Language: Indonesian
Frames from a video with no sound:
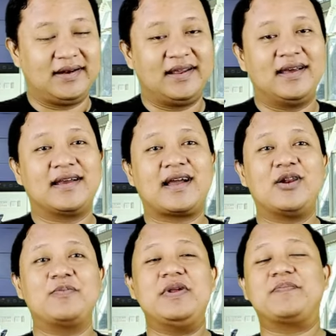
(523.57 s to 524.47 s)
Nah,
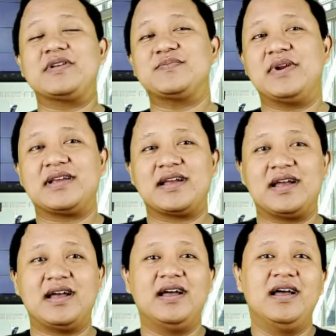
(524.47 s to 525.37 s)
kalau Pilpres
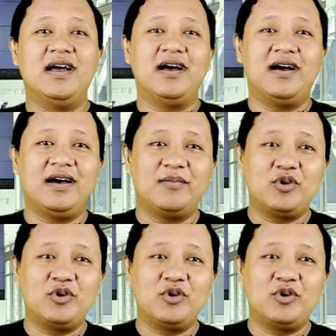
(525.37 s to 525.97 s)
mereka uh,